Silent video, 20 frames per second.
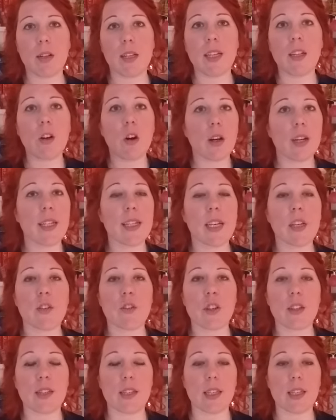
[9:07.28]
corps
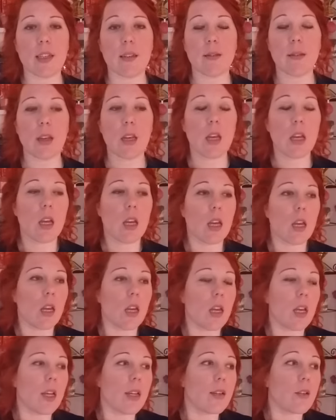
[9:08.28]
énergétiques.
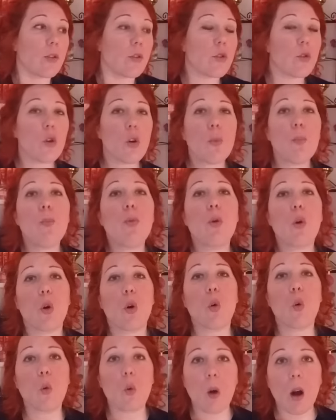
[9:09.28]
Ce
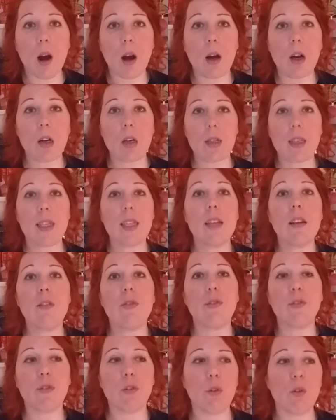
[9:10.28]
pourquoi il
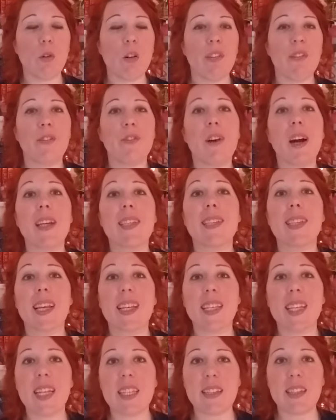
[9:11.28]
faut, face à
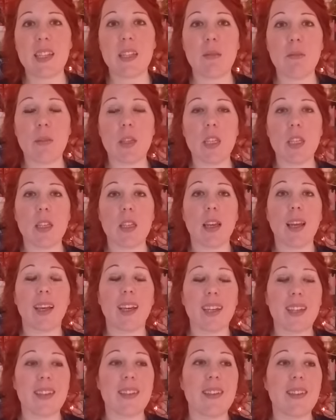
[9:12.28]
des ennemis,
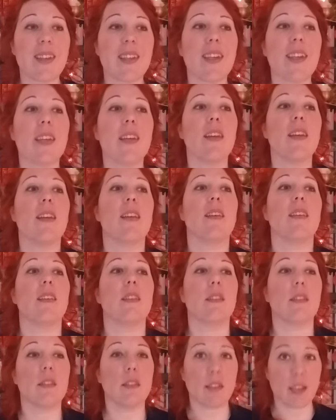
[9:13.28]
rester
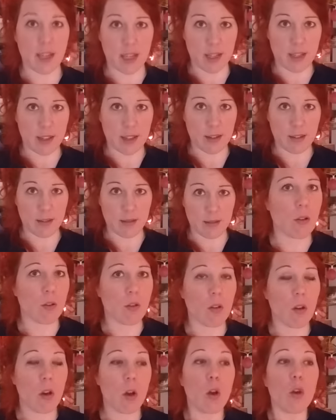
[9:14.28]
zen.
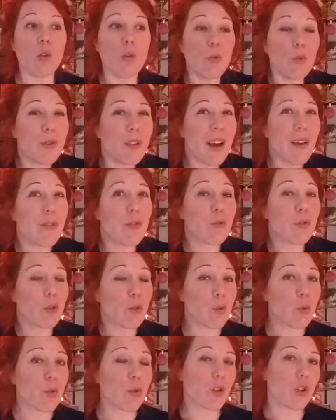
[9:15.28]
Nous avons
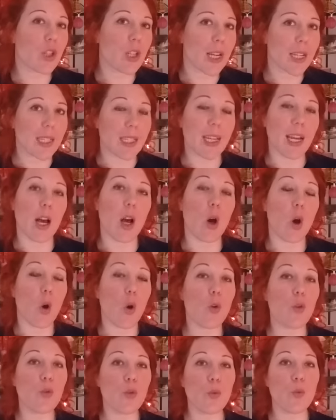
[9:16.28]
tous chacun
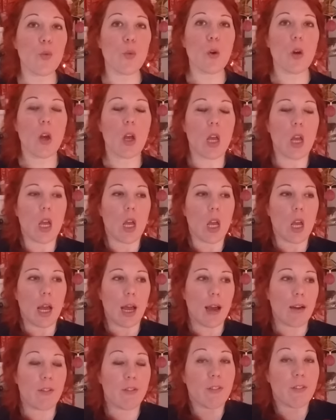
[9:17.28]
en nous
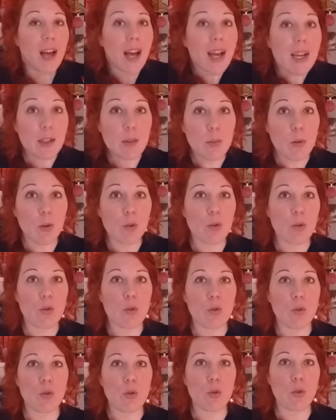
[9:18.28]
un fragment de
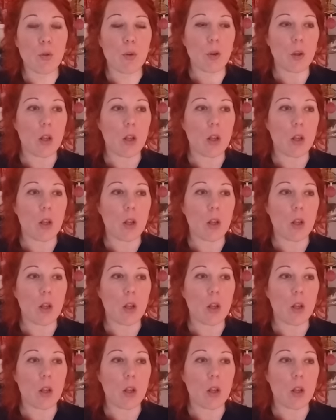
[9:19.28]
Dieu,